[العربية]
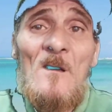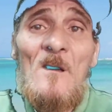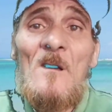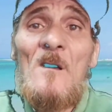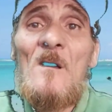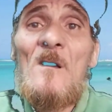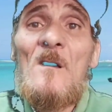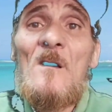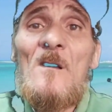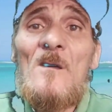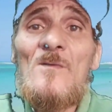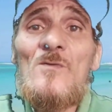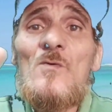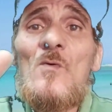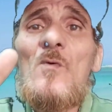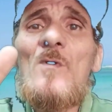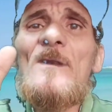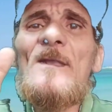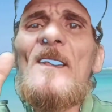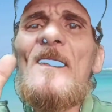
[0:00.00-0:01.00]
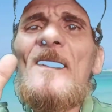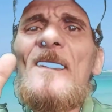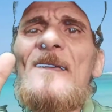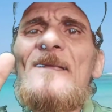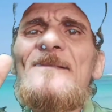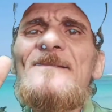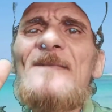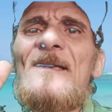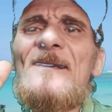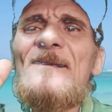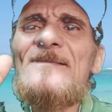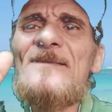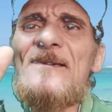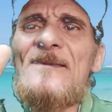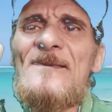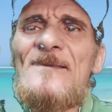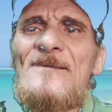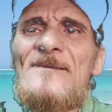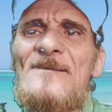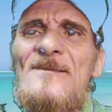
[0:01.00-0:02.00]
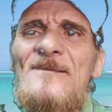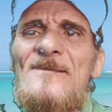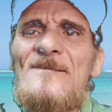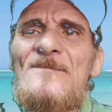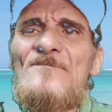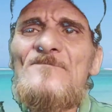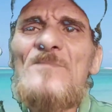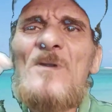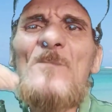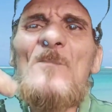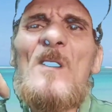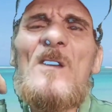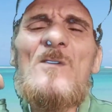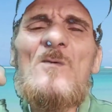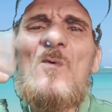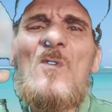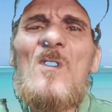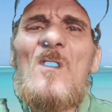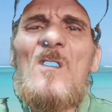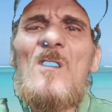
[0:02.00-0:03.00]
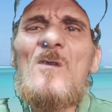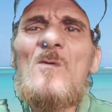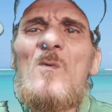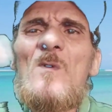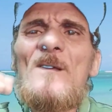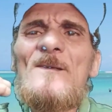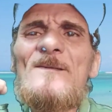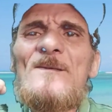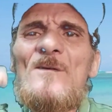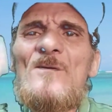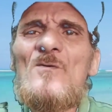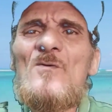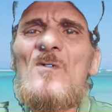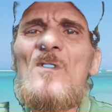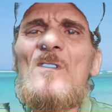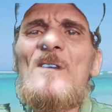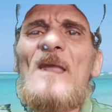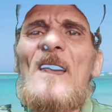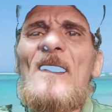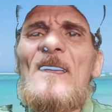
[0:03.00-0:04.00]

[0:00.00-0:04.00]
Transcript: دون أن تكترث بما يقال وسيقال عنك